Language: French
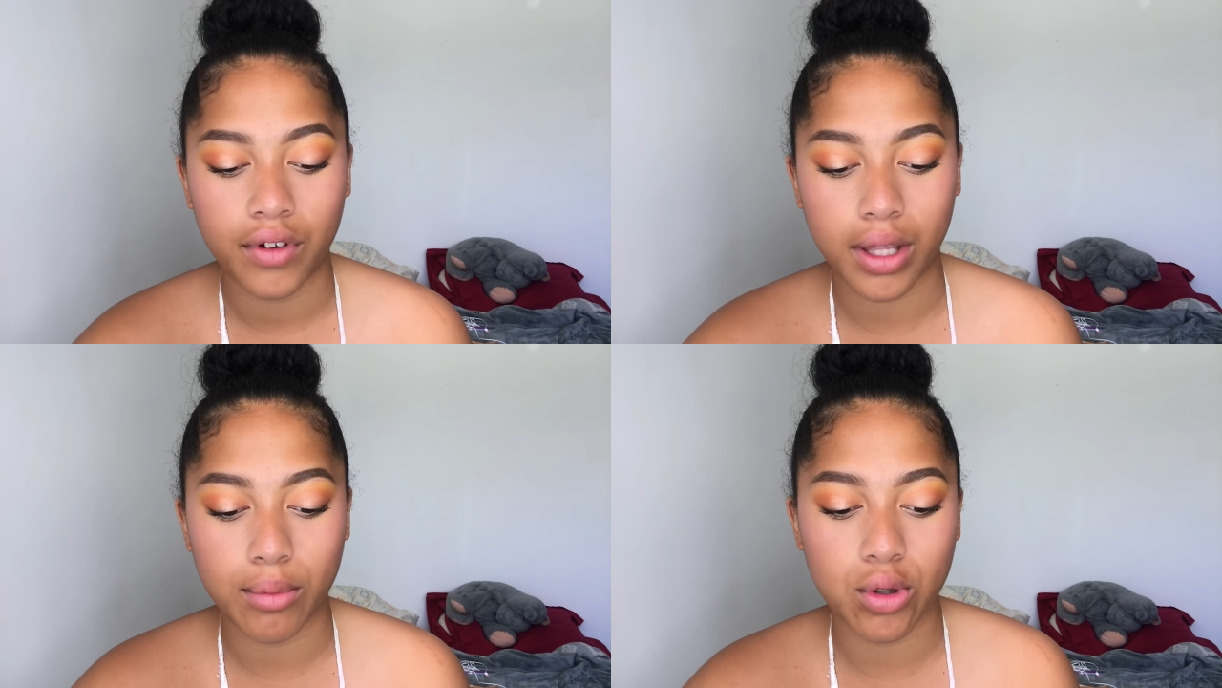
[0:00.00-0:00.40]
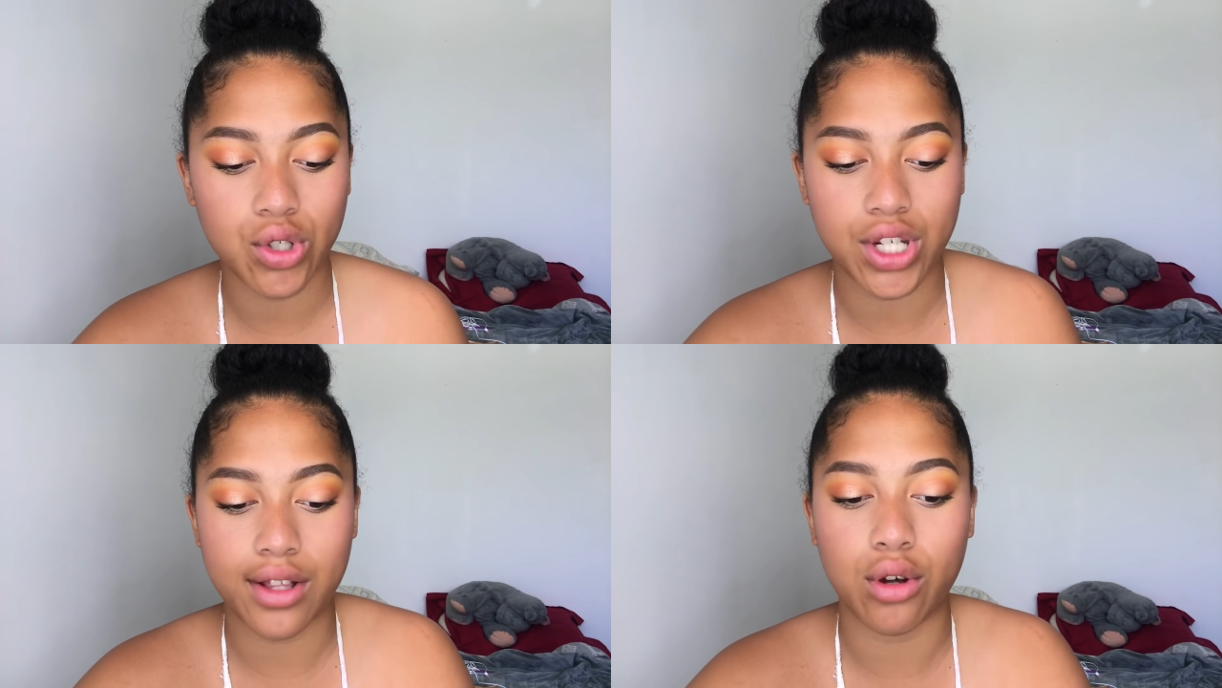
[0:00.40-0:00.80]
Vraiment,
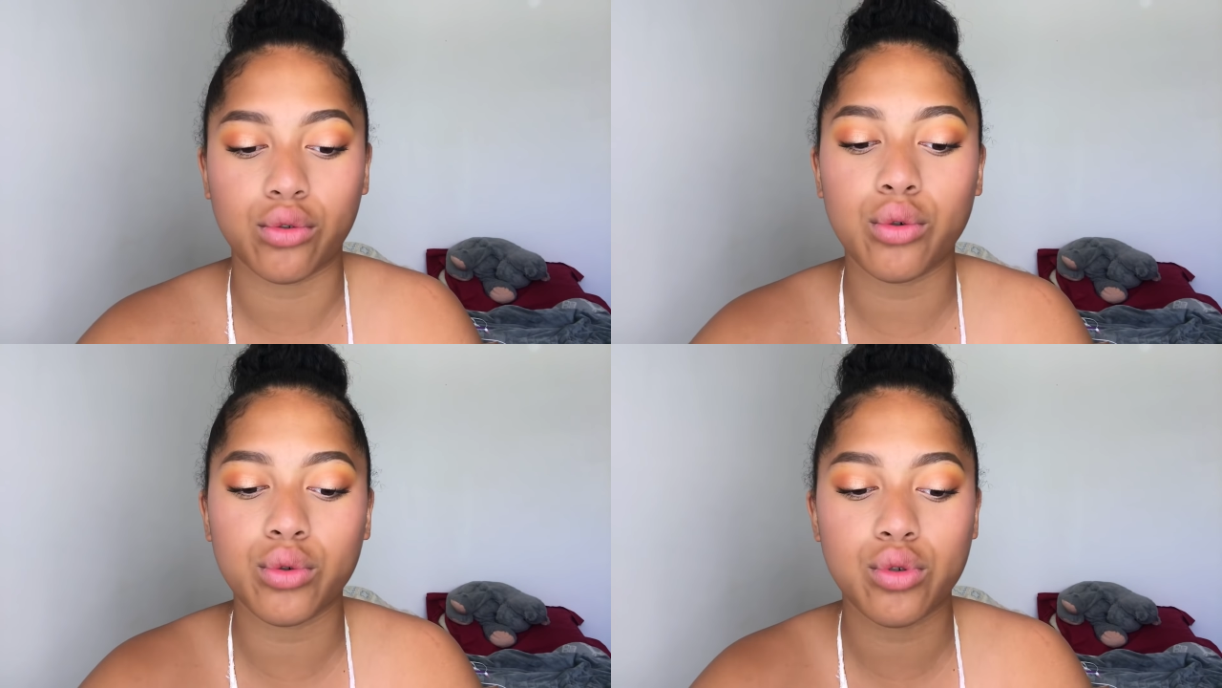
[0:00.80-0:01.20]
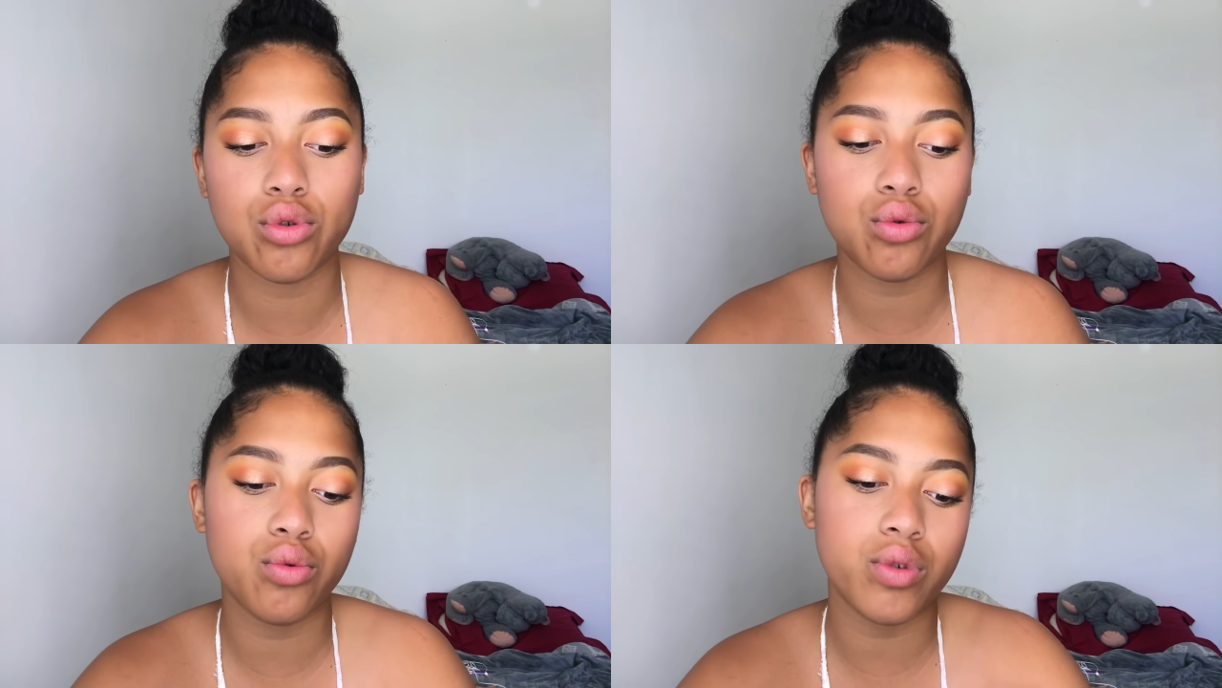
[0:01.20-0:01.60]
j'adore. Donc,
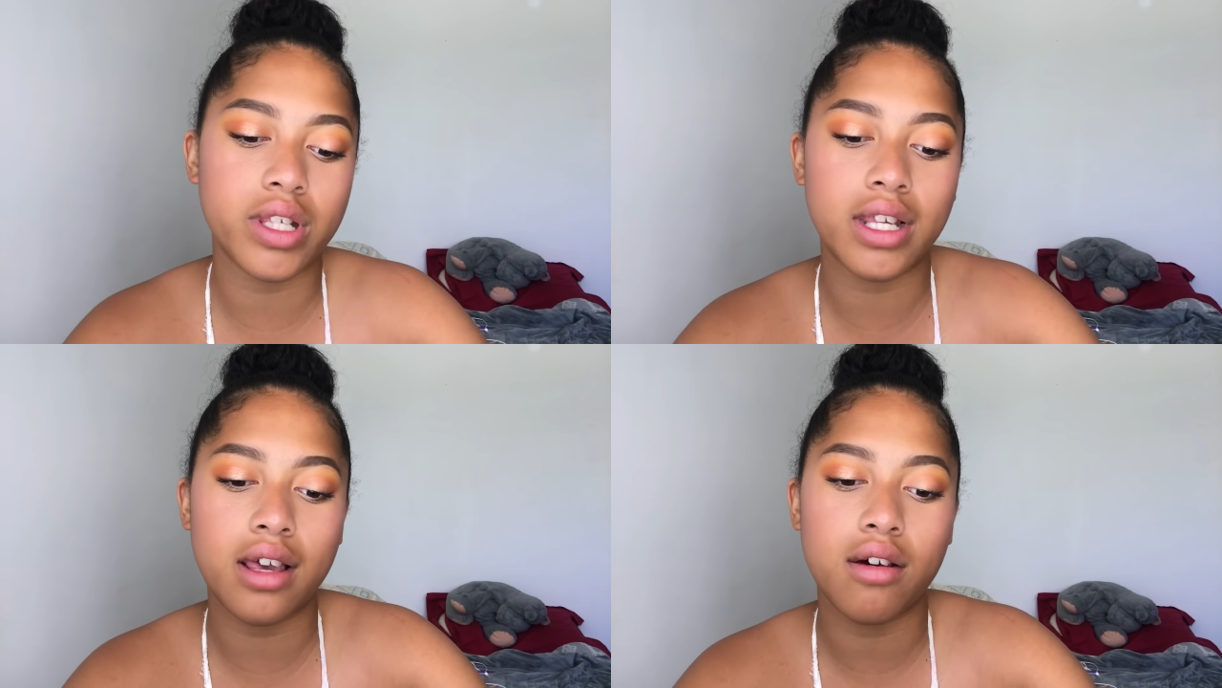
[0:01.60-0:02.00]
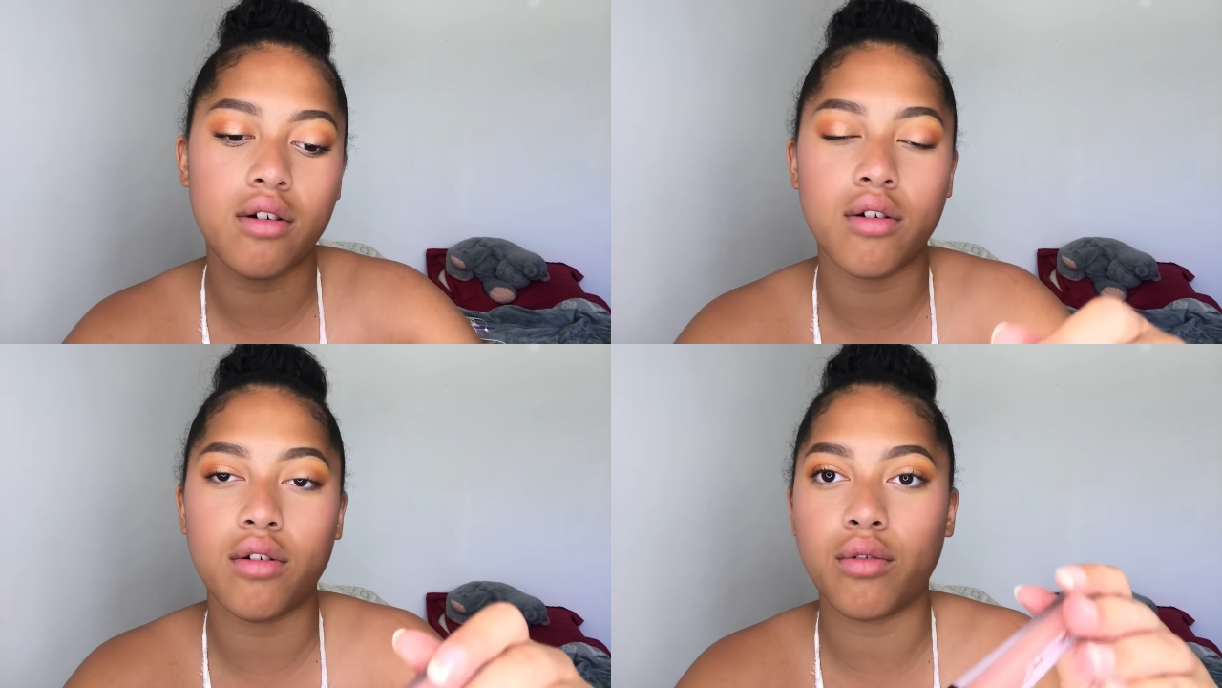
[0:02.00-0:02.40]
du coup, c'est
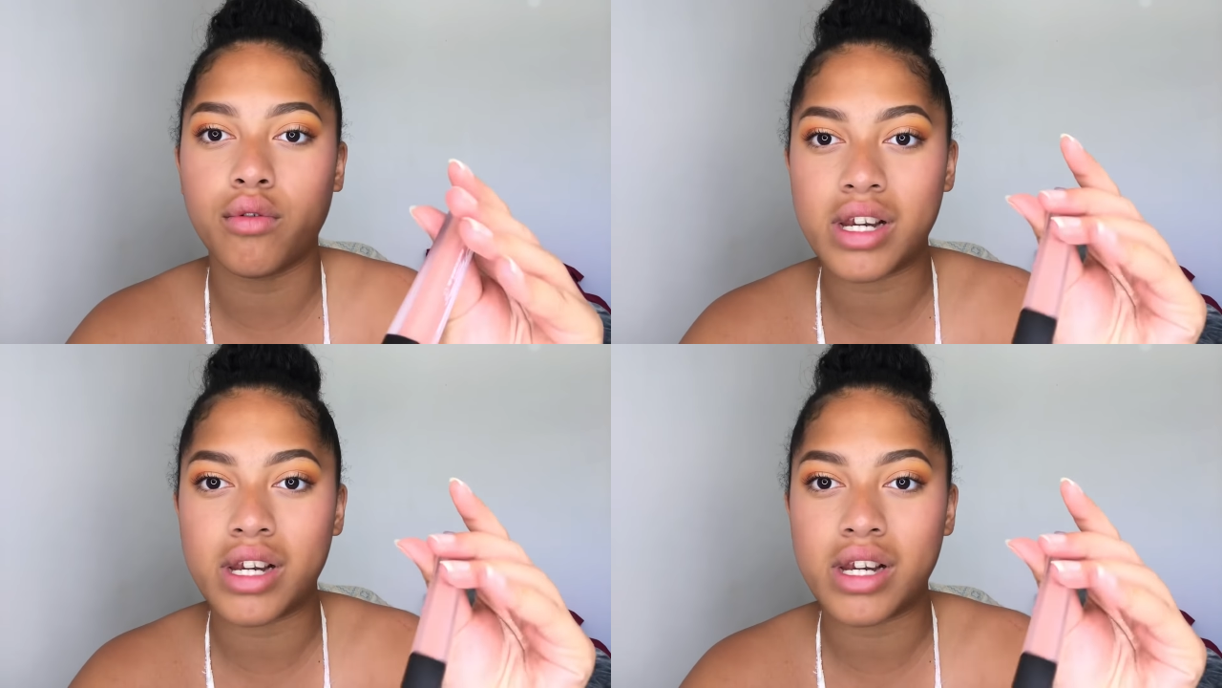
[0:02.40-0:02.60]
euh,